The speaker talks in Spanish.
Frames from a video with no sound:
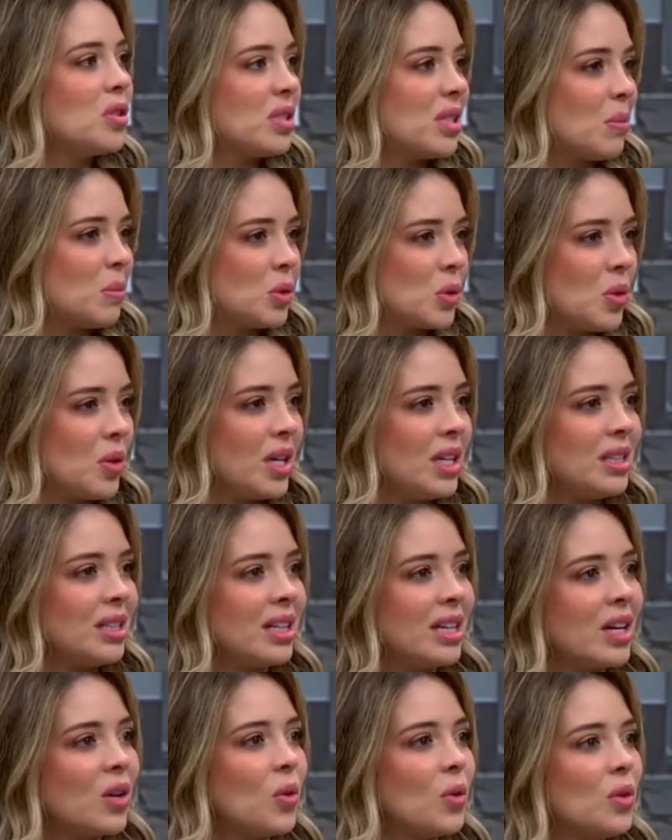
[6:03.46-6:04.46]
estamos con
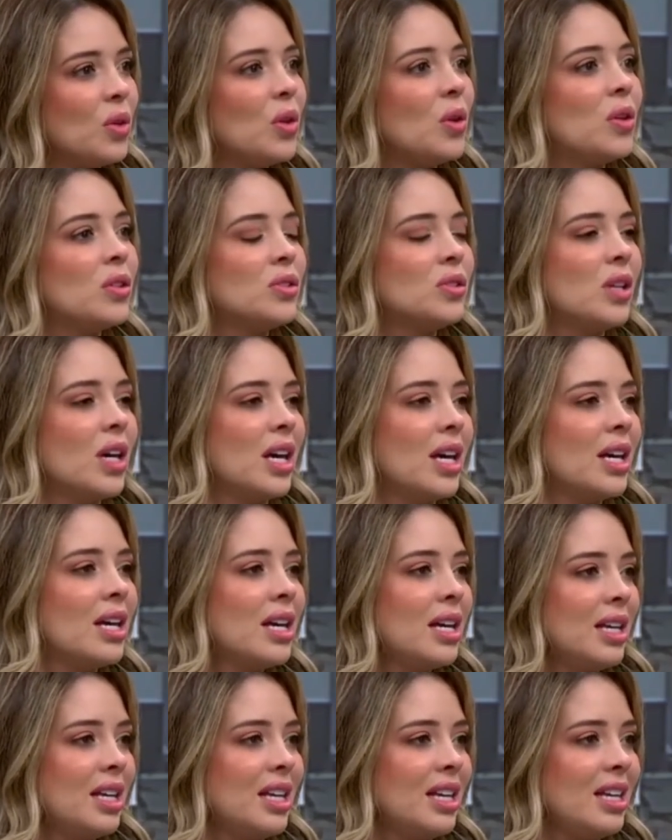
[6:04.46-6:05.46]
gente que conoce
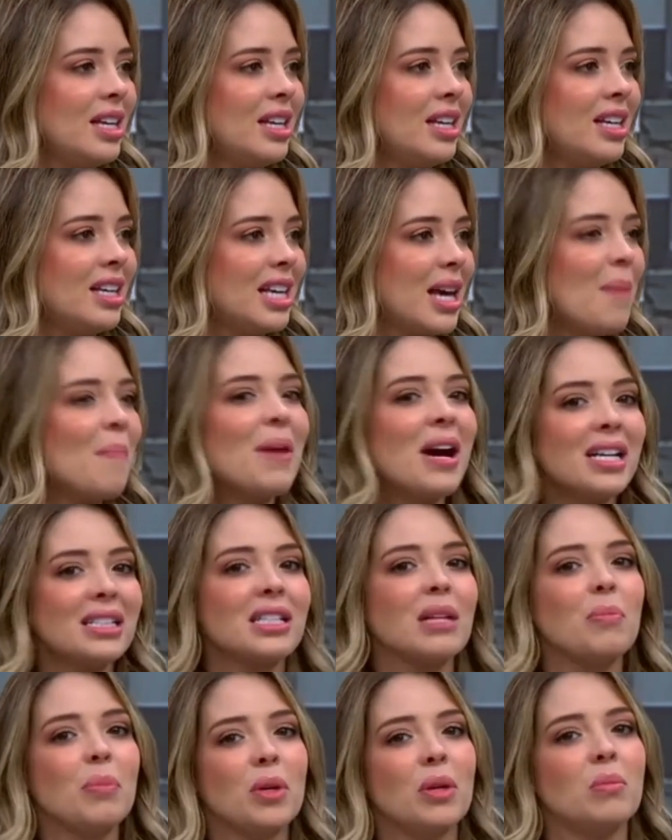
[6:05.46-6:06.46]
y qué
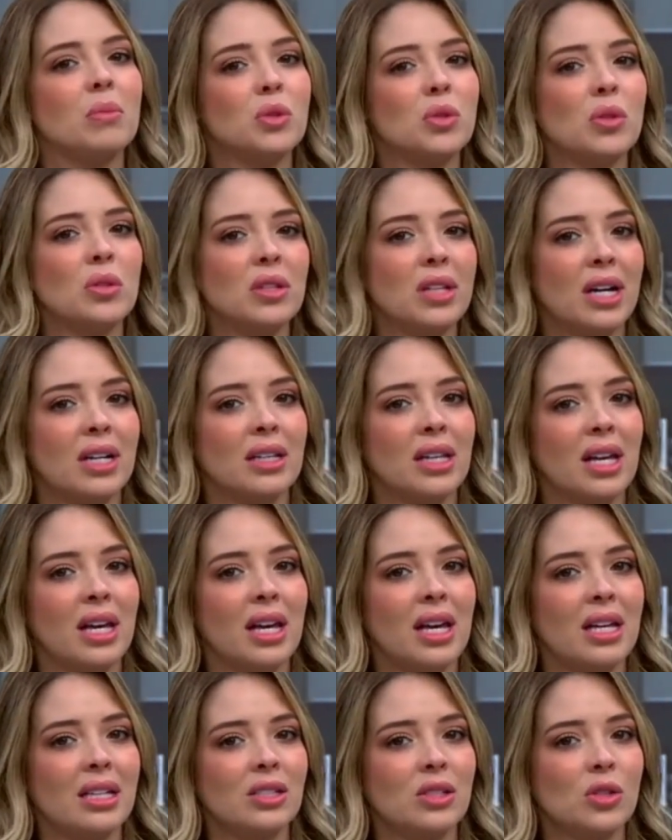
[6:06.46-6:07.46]
más le podemos contar
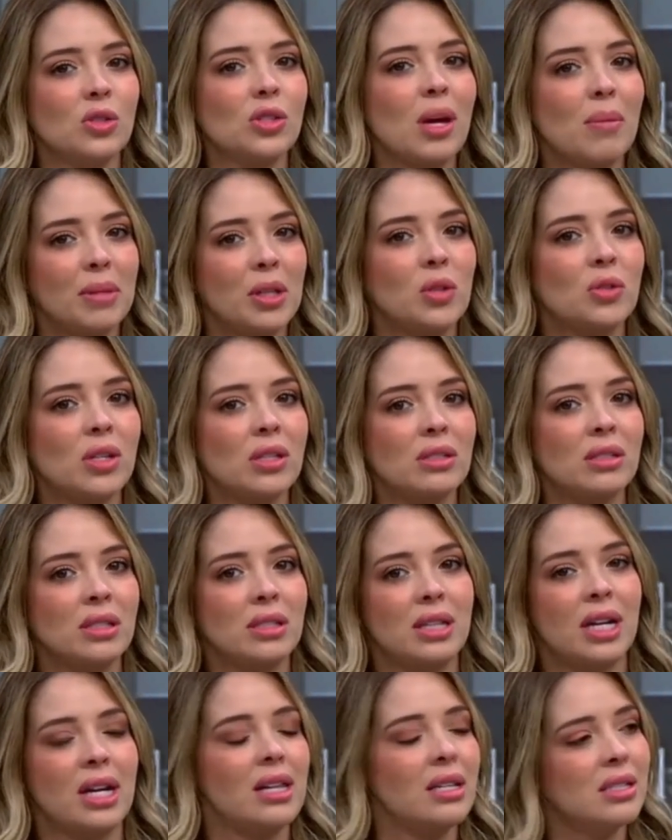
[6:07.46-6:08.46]
de estos caminos
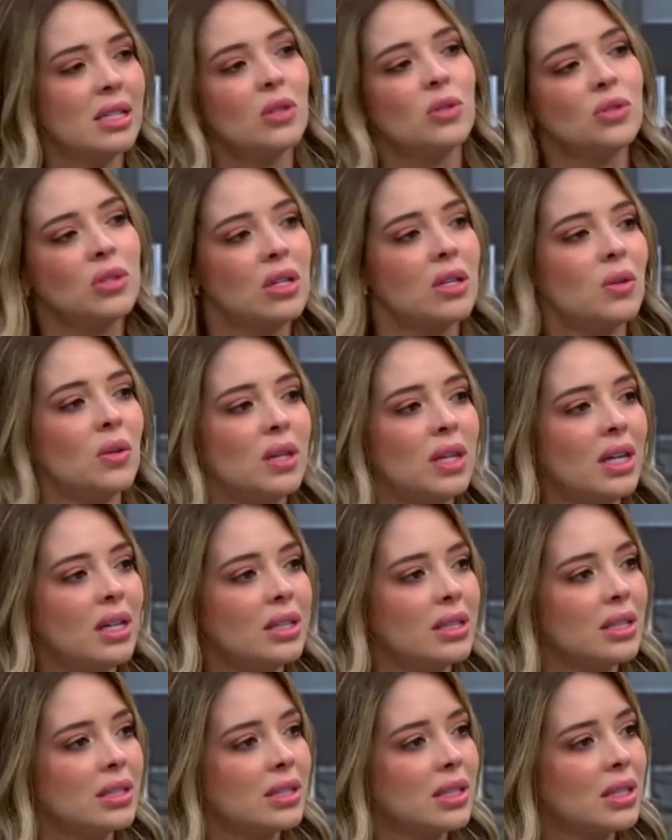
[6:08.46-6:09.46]
ancestrales a los televidentes.